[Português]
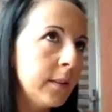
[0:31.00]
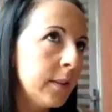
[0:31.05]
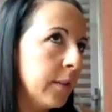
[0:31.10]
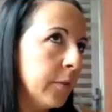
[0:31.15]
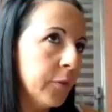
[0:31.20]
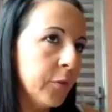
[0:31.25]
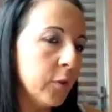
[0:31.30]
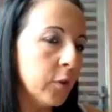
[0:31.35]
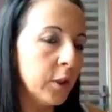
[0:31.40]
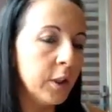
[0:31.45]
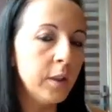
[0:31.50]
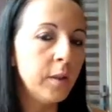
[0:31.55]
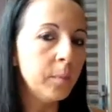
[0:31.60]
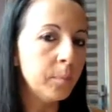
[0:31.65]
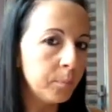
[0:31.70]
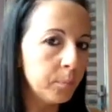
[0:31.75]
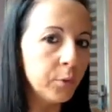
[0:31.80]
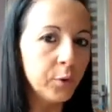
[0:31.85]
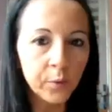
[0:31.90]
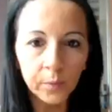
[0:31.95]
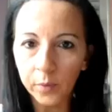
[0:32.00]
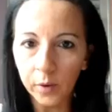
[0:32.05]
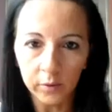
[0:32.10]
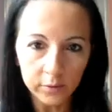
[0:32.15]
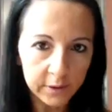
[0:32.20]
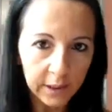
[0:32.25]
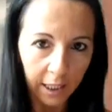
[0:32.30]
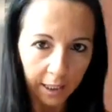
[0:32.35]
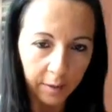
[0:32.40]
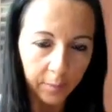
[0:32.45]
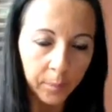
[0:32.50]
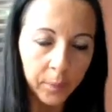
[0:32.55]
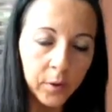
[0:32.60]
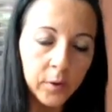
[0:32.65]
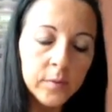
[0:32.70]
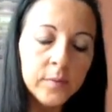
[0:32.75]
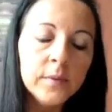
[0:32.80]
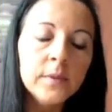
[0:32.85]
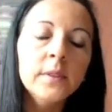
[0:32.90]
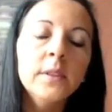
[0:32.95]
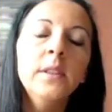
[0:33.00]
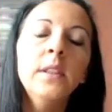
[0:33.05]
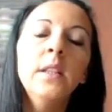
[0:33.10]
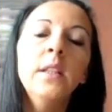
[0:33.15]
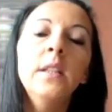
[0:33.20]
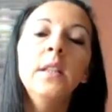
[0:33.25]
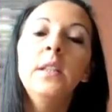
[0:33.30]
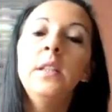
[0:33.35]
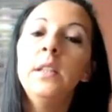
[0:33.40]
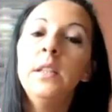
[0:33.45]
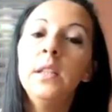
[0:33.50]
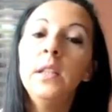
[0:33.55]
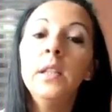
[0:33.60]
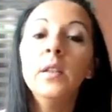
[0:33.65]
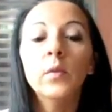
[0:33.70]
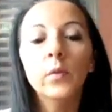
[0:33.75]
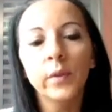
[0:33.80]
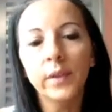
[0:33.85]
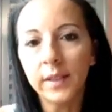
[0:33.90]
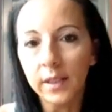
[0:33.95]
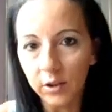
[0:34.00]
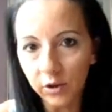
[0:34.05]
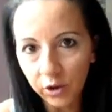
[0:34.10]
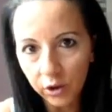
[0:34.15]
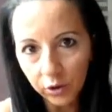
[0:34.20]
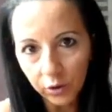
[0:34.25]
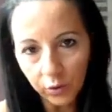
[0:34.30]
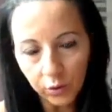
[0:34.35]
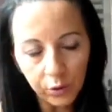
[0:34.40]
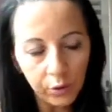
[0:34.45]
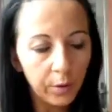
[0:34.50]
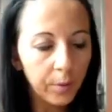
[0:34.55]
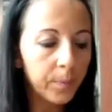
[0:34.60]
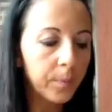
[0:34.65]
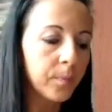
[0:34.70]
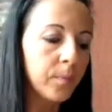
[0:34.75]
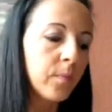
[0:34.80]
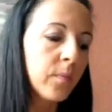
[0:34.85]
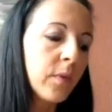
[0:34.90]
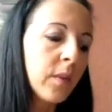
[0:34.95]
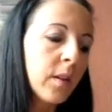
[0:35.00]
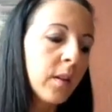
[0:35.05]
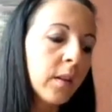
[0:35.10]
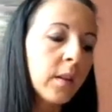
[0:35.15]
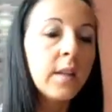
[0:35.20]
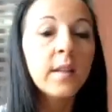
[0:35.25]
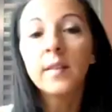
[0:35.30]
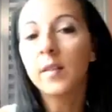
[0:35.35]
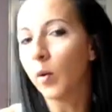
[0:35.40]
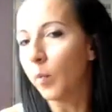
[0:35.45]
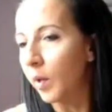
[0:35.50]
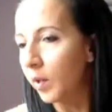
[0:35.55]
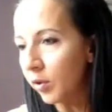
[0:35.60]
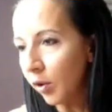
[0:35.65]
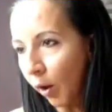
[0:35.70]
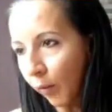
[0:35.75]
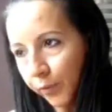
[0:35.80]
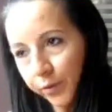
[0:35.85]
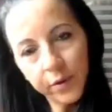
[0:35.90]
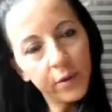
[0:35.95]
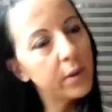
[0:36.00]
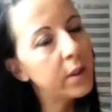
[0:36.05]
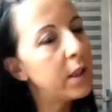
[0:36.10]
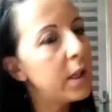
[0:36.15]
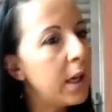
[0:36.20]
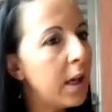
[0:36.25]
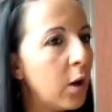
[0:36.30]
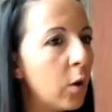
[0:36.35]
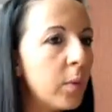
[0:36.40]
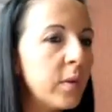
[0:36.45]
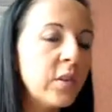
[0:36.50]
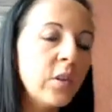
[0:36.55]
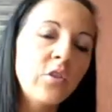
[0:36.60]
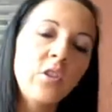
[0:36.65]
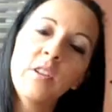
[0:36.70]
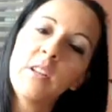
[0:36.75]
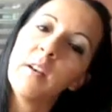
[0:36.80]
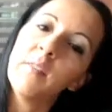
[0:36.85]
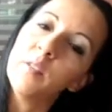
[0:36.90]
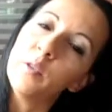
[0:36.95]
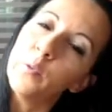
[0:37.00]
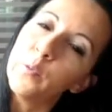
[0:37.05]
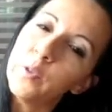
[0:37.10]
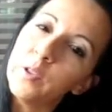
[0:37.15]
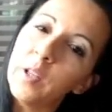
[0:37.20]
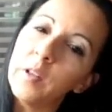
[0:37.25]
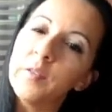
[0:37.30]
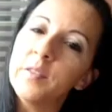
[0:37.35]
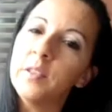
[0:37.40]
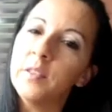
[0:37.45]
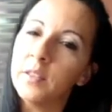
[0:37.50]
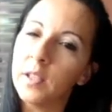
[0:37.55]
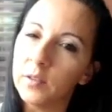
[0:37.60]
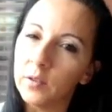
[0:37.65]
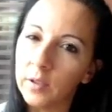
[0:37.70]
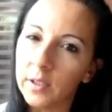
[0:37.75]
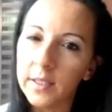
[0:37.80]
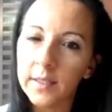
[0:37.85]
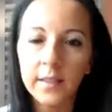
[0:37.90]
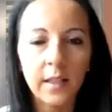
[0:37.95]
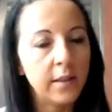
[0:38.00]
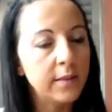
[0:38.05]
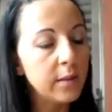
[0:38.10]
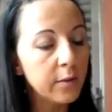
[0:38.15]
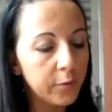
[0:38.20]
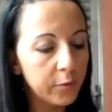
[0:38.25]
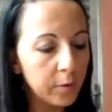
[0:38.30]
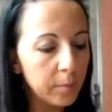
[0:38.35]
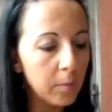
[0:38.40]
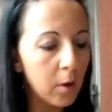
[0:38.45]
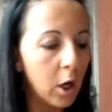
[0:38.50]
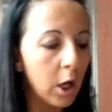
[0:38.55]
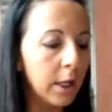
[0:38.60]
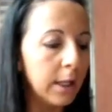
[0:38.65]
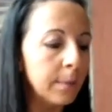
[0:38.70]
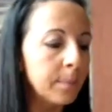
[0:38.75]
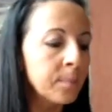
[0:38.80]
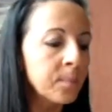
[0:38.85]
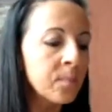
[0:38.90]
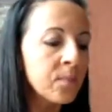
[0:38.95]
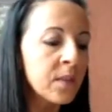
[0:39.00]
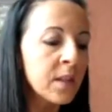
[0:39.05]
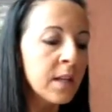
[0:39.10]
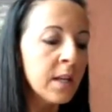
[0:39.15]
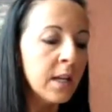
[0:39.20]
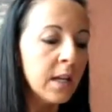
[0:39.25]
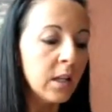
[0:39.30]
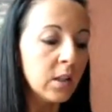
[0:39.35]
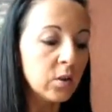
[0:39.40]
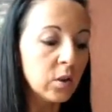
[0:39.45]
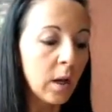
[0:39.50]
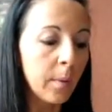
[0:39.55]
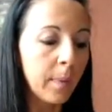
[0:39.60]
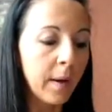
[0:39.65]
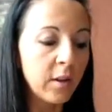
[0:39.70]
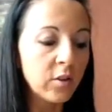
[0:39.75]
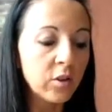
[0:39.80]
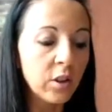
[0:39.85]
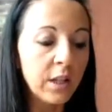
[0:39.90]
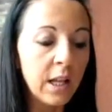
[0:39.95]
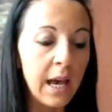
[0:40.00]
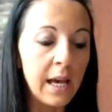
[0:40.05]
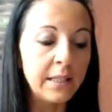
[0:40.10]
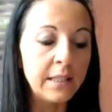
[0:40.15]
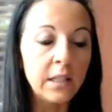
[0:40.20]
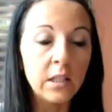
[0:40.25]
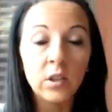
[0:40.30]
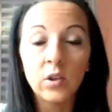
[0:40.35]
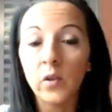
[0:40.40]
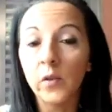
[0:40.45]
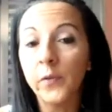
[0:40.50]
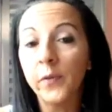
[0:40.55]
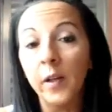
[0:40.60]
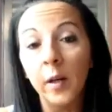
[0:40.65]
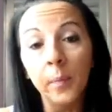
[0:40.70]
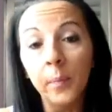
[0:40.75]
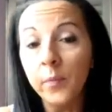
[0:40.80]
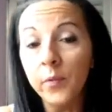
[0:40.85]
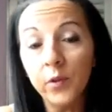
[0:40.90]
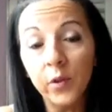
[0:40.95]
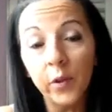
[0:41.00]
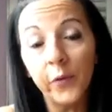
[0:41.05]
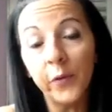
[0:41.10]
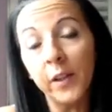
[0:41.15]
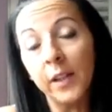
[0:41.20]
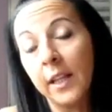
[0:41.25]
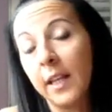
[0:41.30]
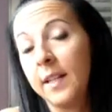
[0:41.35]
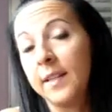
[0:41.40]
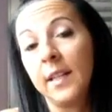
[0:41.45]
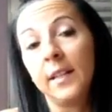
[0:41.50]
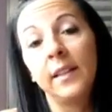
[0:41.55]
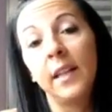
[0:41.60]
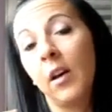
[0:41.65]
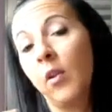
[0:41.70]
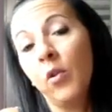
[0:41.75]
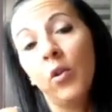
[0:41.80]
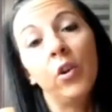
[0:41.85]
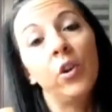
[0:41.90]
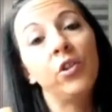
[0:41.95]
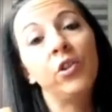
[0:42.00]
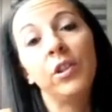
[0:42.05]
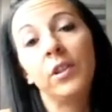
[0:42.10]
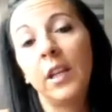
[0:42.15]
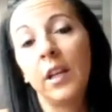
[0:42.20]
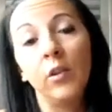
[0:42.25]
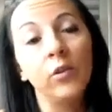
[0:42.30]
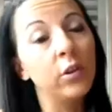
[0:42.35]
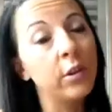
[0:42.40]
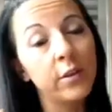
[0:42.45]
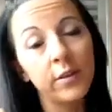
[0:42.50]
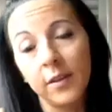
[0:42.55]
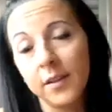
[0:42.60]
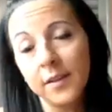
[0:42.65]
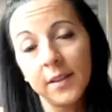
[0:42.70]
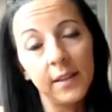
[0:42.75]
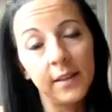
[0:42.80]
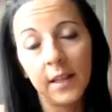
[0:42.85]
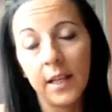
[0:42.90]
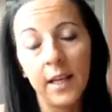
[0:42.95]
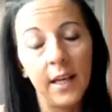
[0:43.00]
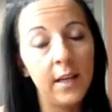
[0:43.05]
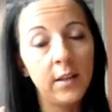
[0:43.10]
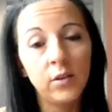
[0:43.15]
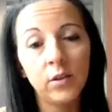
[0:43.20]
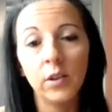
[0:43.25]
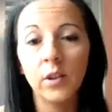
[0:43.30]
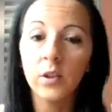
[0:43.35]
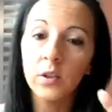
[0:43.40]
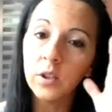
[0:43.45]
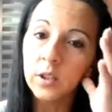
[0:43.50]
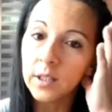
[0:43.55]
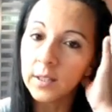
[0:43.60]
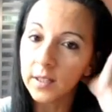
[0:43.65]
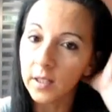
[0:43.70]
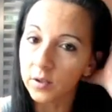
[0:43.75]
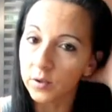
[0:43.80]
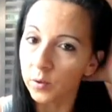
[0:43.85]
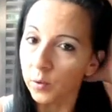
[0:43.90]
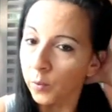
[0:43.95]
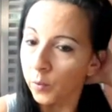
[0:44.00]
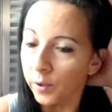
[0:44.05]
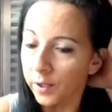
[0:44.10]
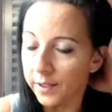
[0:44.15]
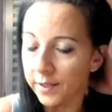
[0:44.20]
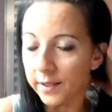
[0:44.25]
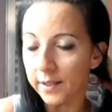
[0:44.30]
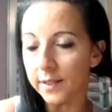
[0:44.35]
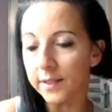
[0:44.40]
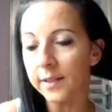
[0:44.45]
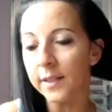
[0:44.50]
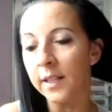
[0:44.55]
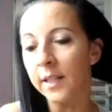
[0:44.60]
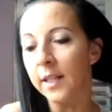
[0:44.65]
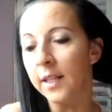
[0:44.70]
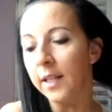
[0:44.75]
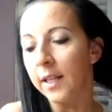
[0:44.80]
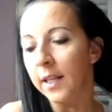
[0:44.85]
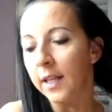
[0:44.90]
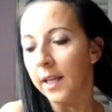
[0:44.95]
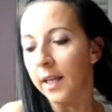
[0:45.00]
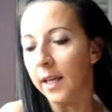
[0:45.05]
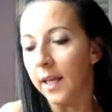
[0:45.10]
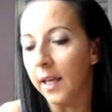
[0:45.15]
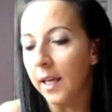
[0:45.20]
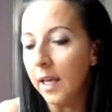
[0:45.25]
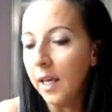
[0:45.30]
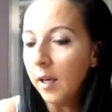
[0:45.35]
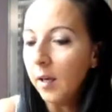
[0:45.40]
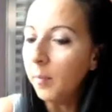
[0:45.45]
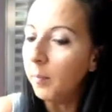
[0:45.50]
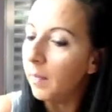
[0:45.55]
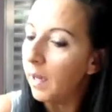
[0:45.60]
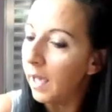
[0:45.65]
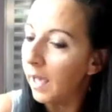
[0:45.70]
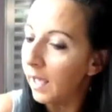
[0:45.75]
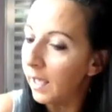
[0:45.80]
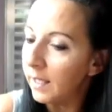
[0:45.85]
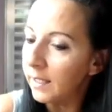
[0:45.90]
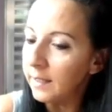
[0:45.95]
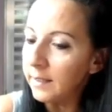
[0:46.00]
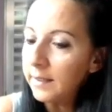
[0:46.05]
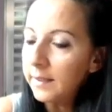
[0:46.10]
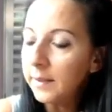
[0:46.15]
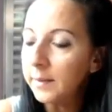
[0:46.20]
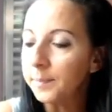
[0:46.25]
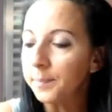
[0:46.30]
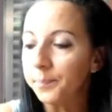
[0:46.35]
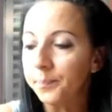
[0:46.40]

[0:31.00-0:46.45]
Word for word: que foi por um bom tempo, e o Sandy Júnior, que são mais novos do que eu, mas eu já estava no finalzinho da adolescência e fui embora. Eu sou apaixonada, sou fã, sou fã deles até hoje, tenho todos os CDs, todas as coisas. É, mas